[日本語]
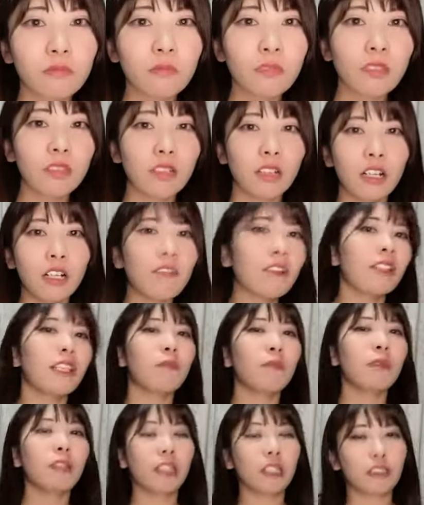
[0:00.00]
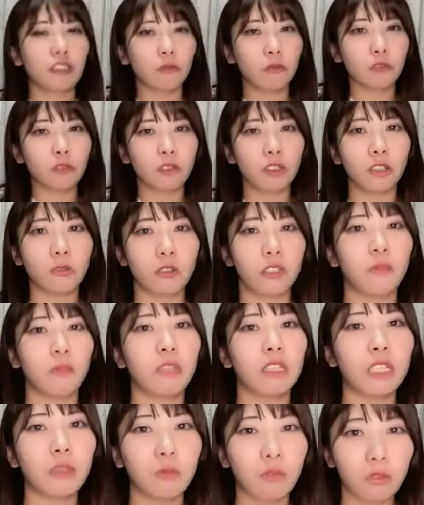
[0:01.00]
うあれはダメだって思ってや
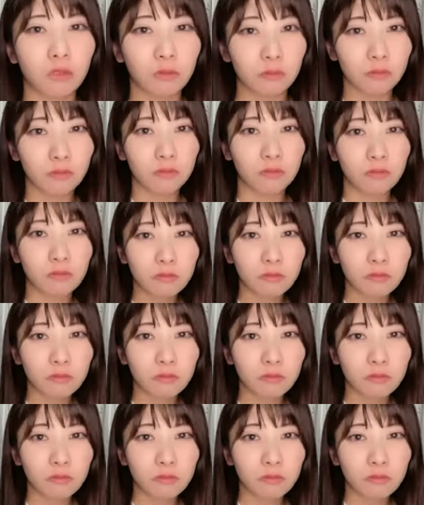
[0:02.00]
めたもん